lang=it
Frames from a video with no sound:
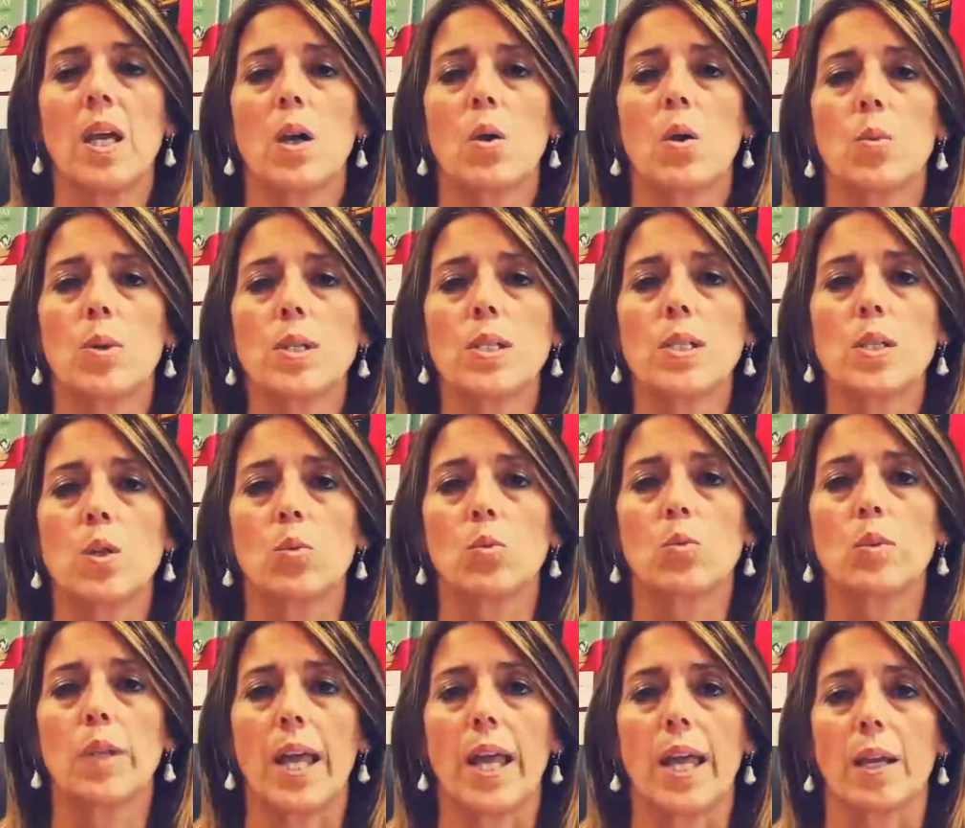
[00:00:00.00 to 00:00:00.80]
Questo è
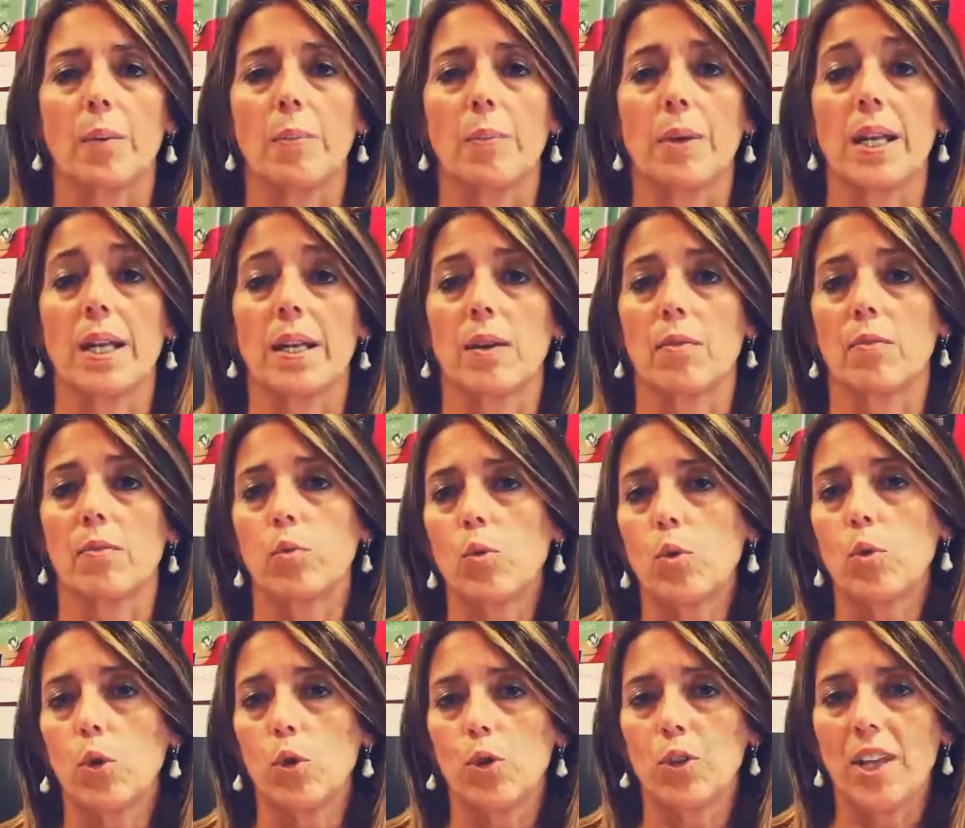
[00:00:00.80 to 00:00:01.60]
un termine che
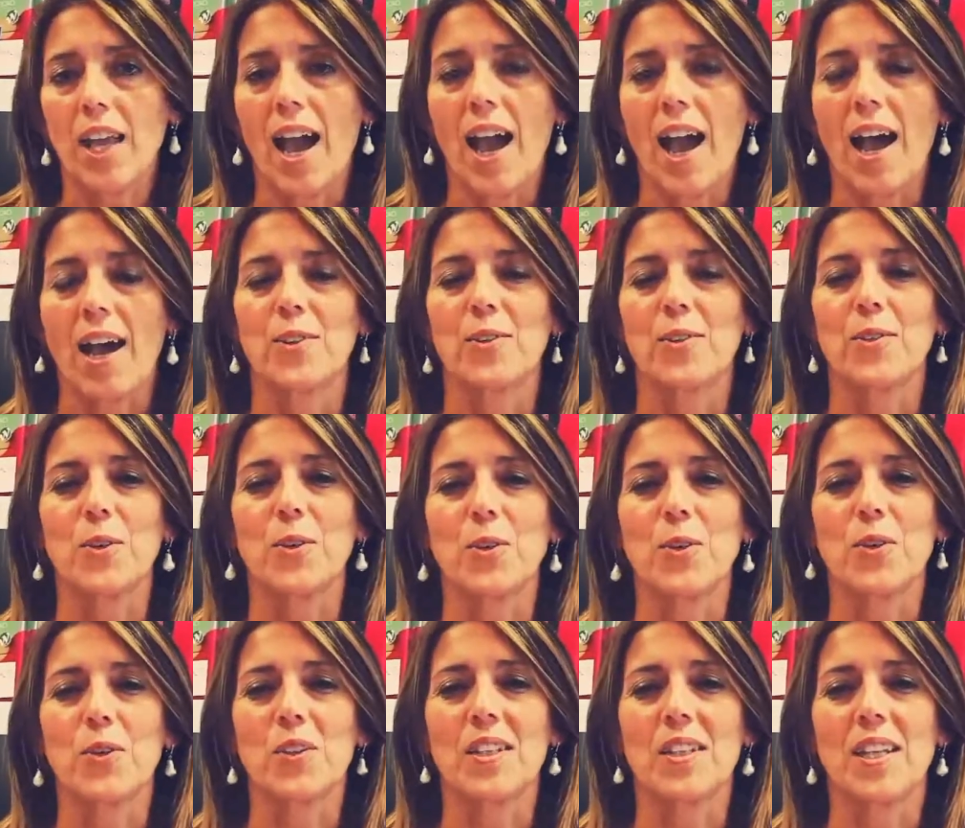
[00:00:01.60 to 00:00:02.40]
fu
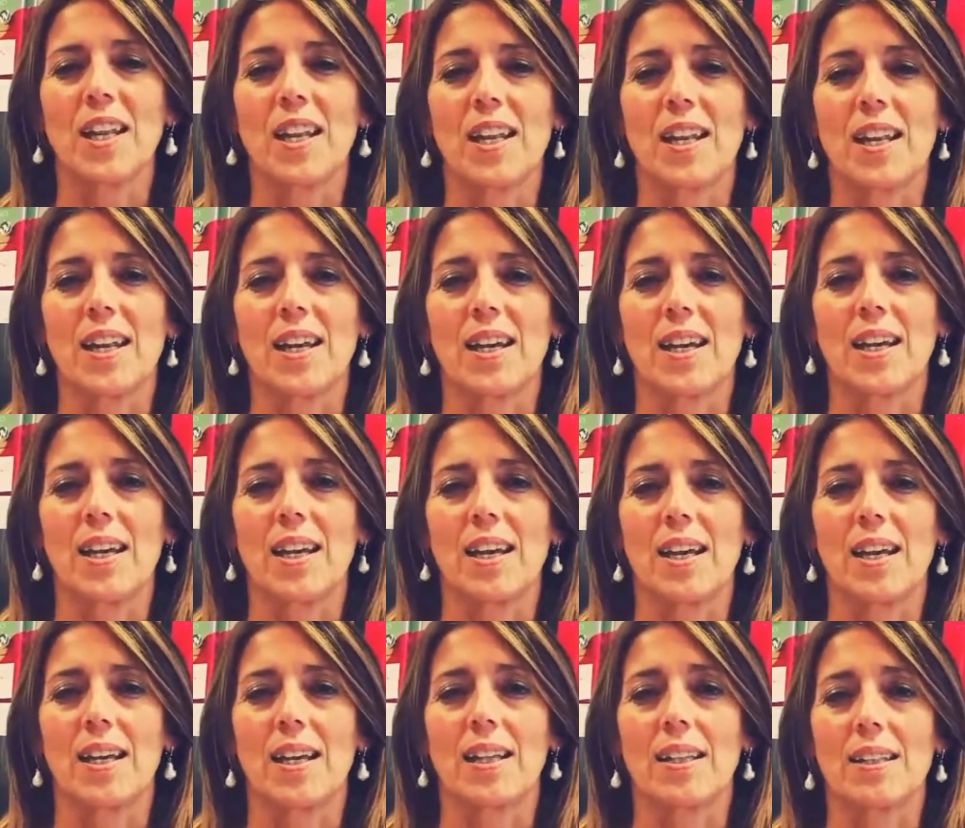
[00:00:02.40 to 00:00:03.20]
coniato
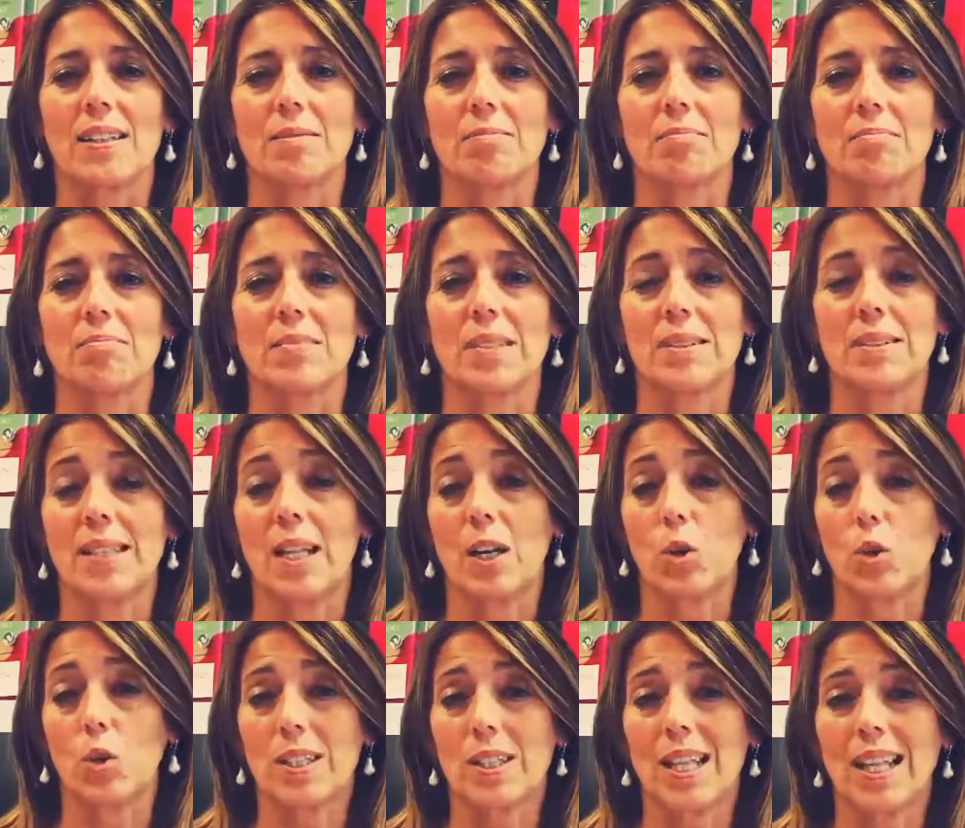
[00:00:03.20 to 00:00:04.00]

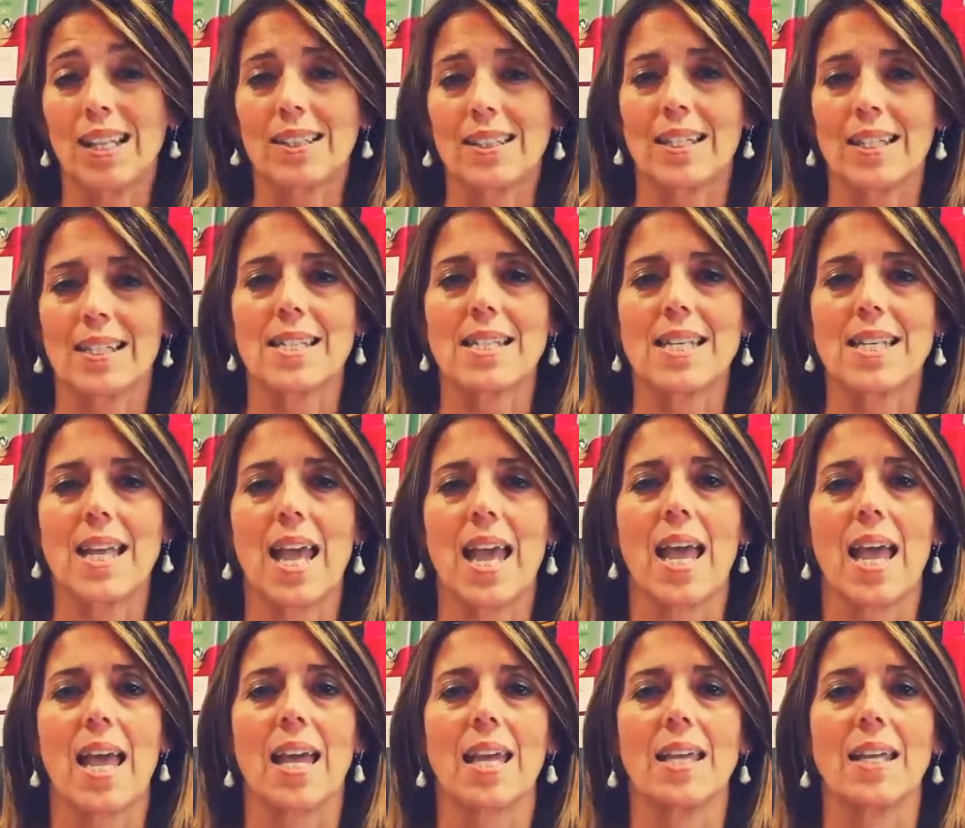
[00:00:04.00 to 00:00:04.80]

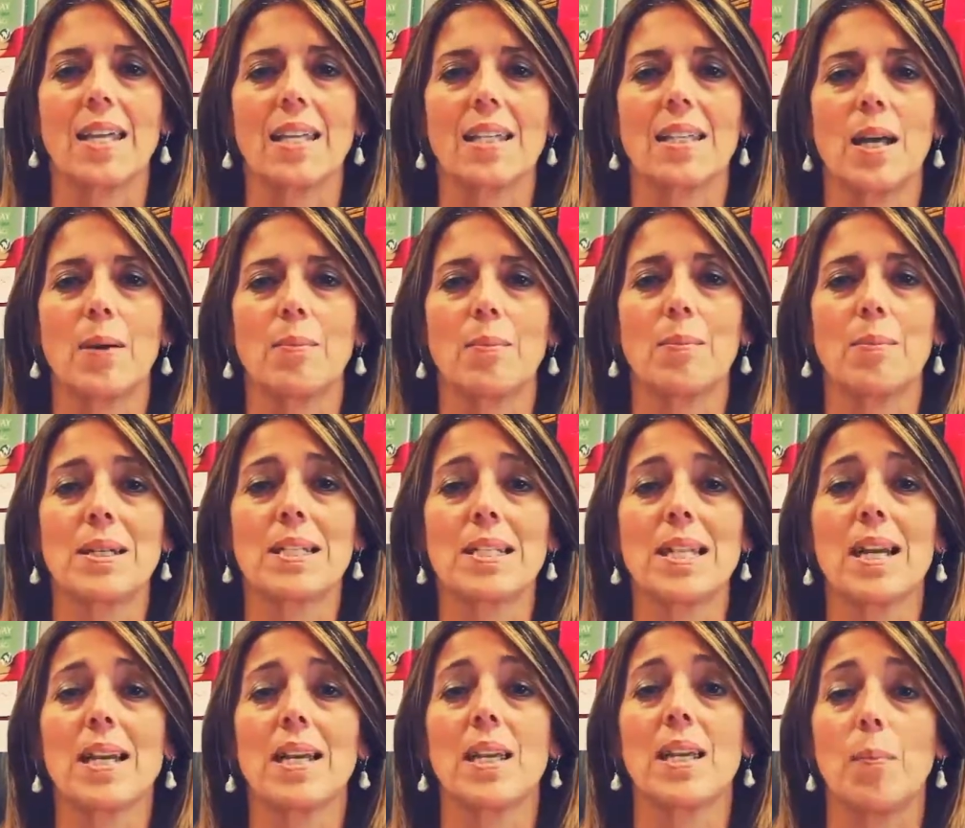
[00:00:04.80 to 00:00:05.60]
nell'86 da
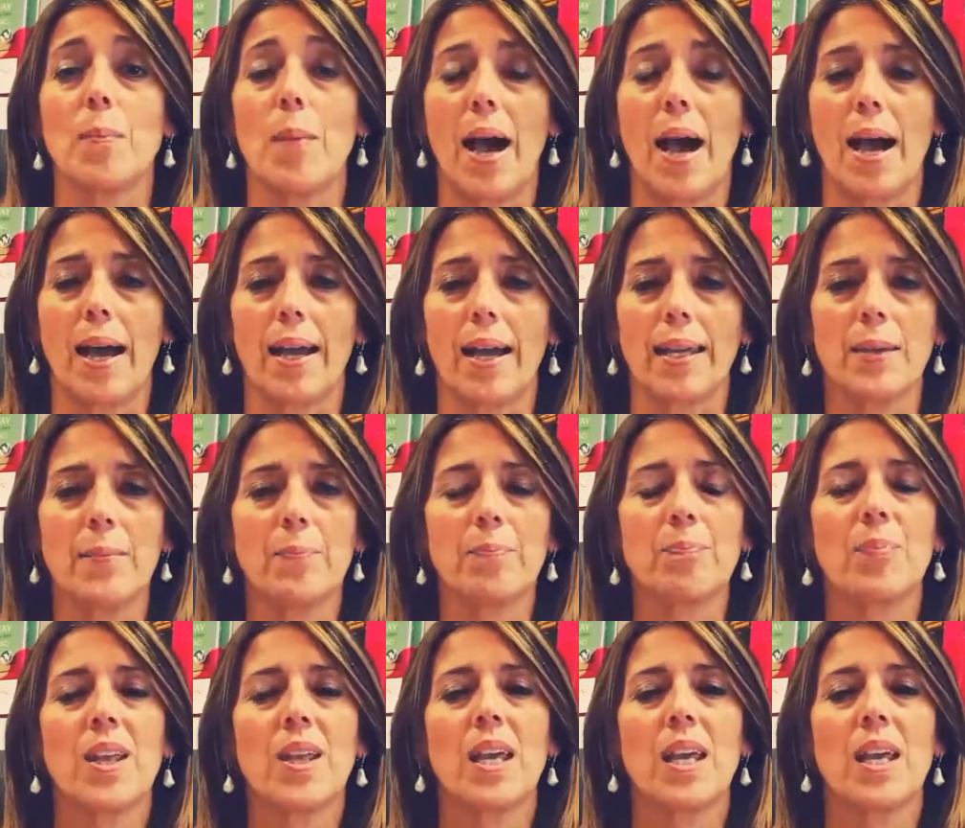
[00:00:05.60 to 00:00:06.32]
Masaki Mai